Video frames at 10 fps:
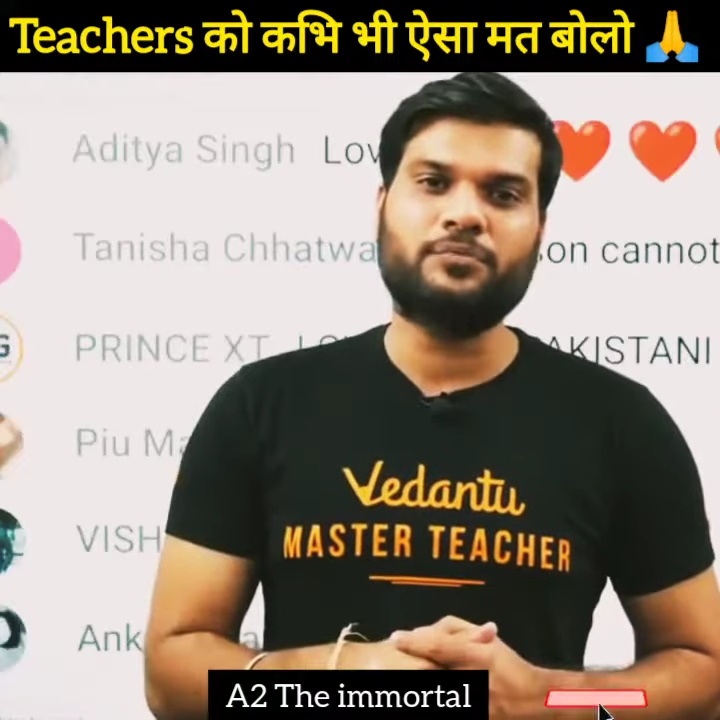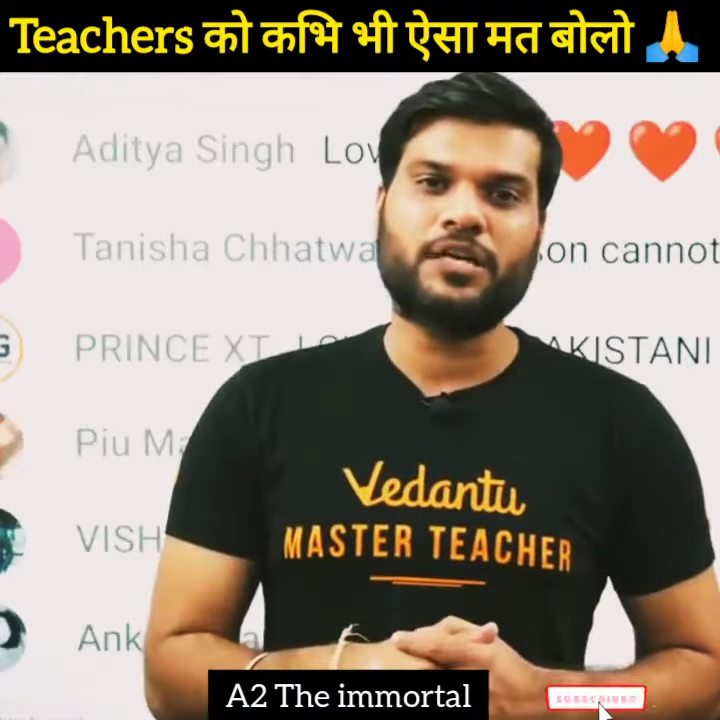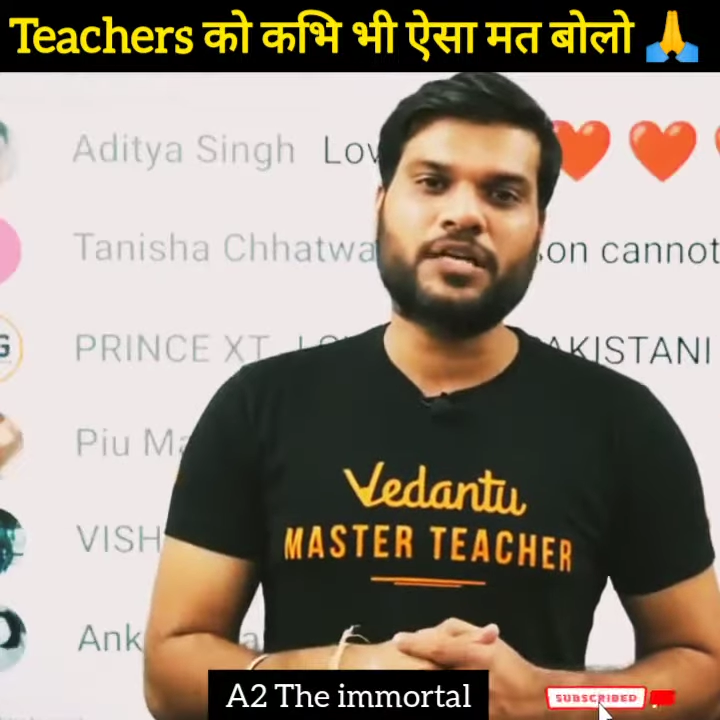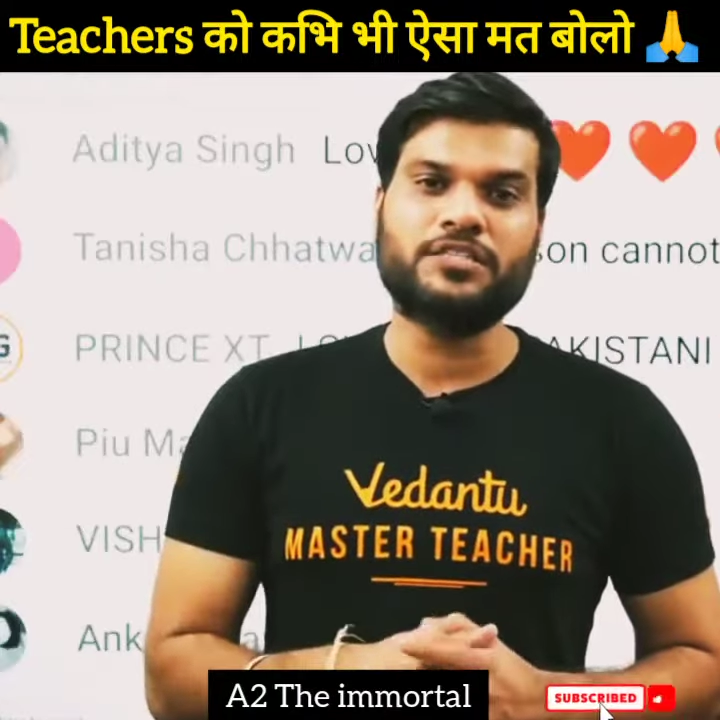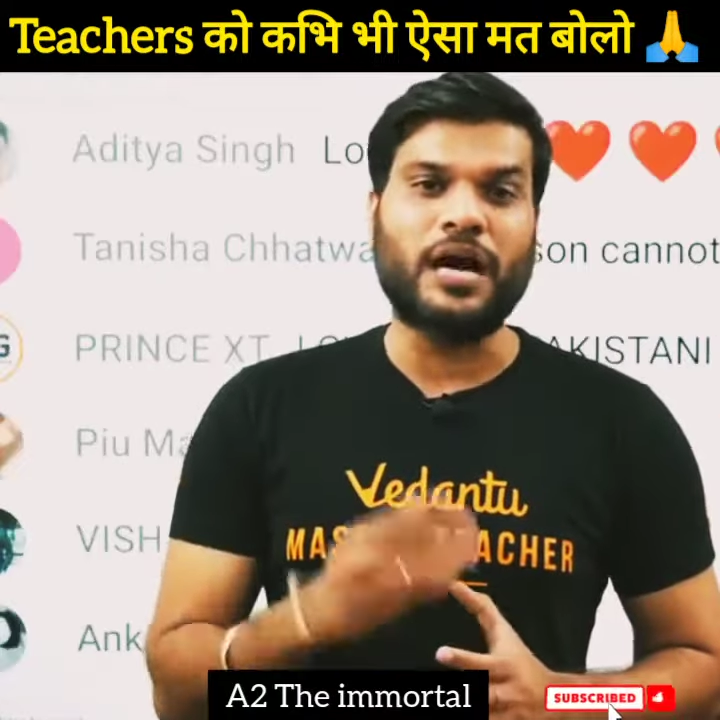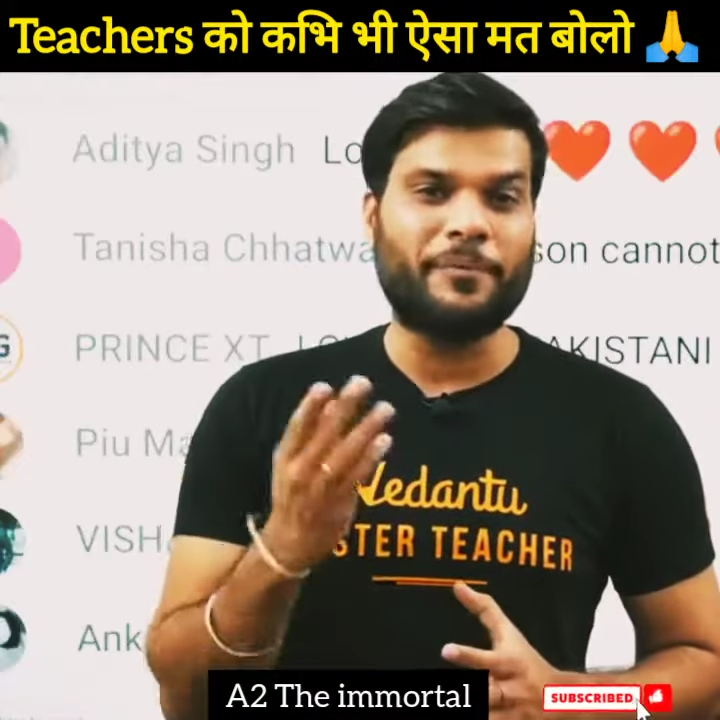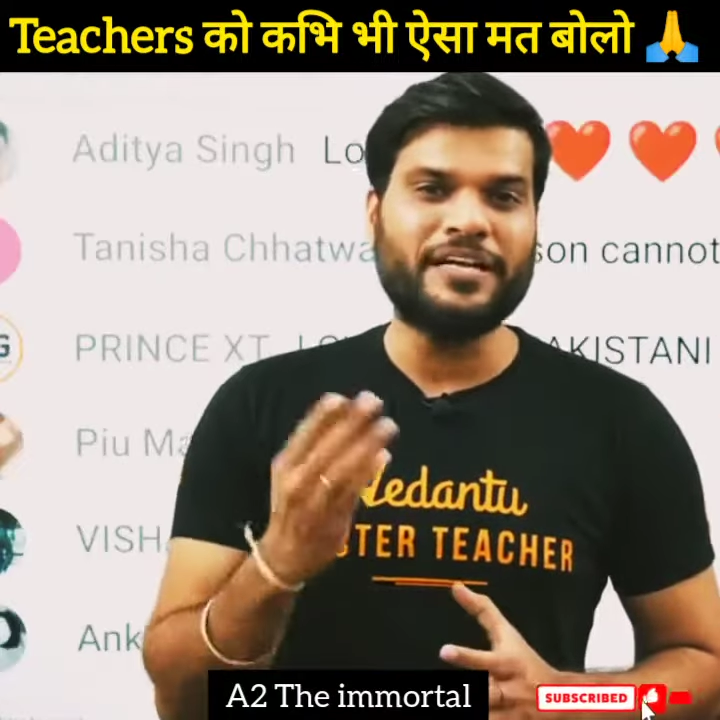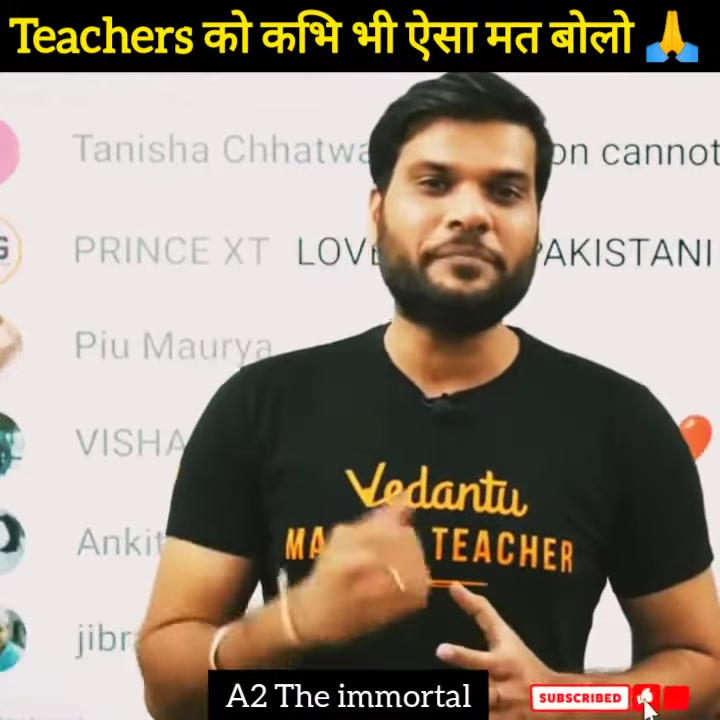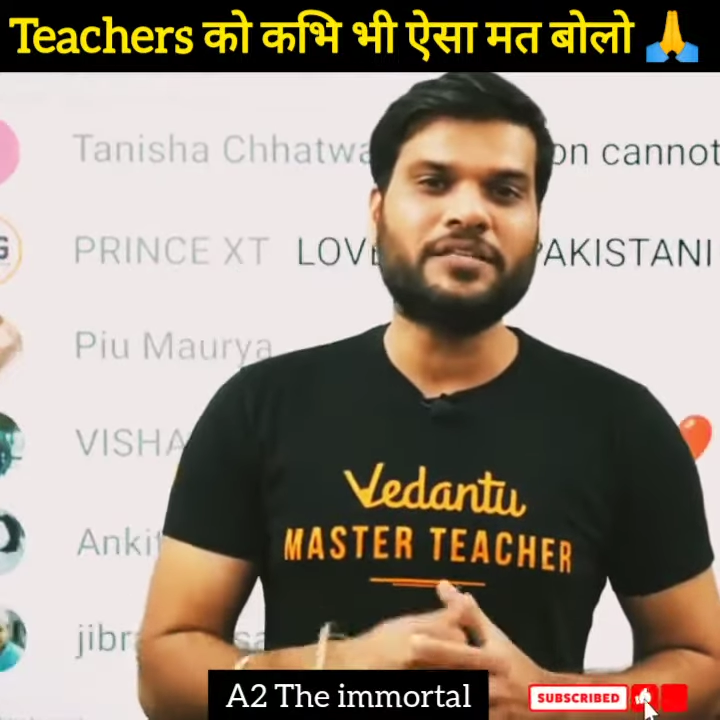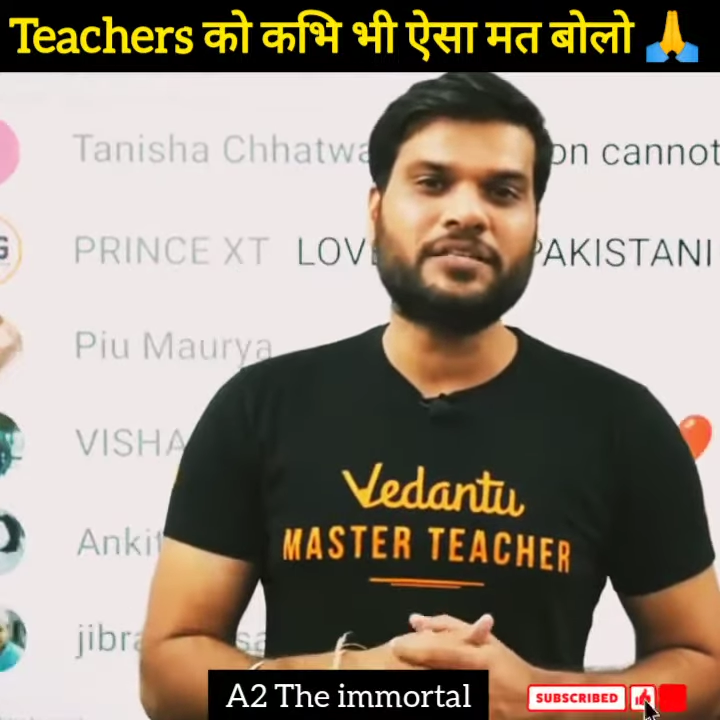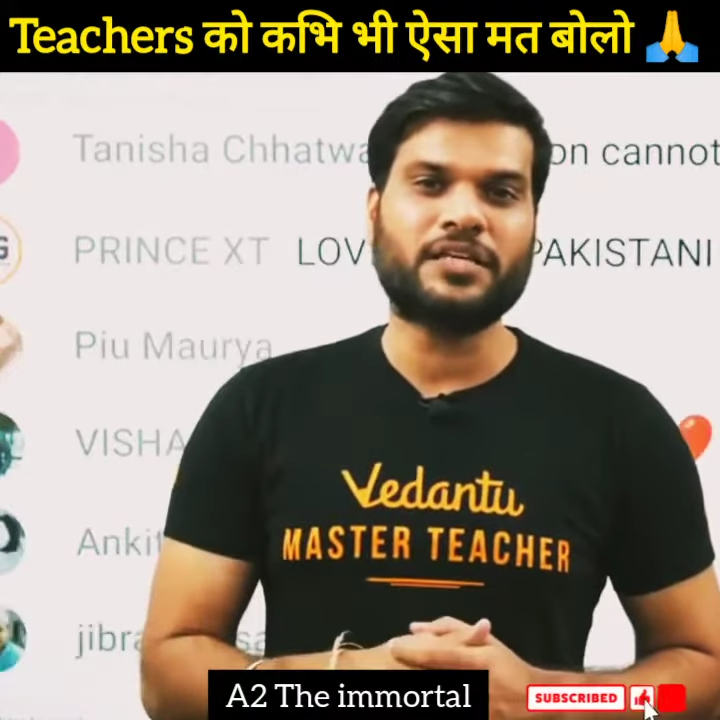बात बोलने की झापड़ नहीं पड़ते